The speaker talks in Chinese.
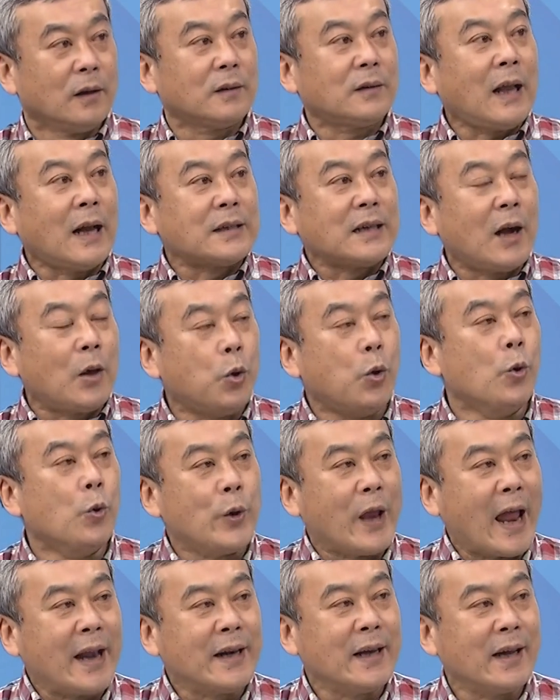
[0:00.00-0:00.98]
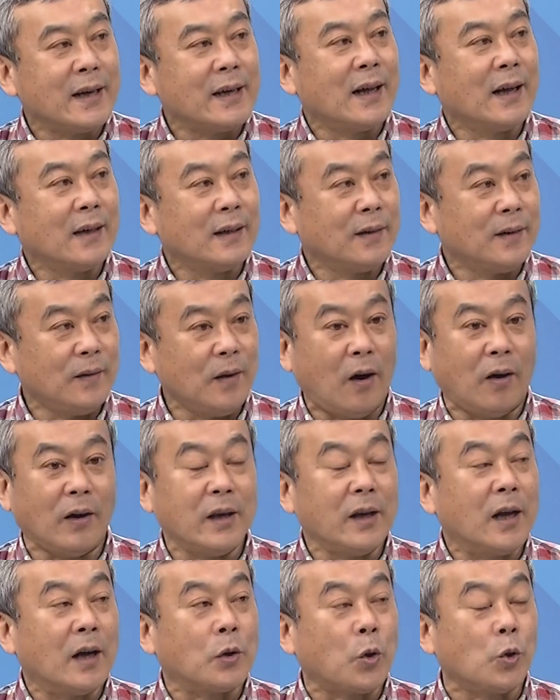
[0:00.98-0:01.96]
大家互援的
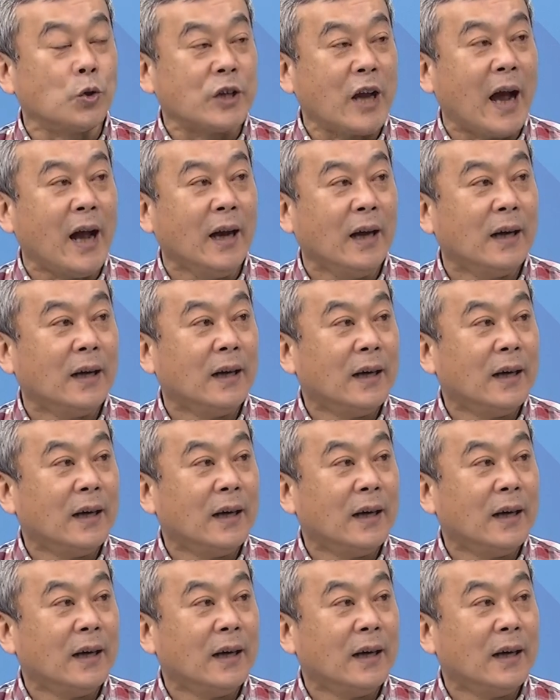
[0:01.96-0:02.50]
一个国家，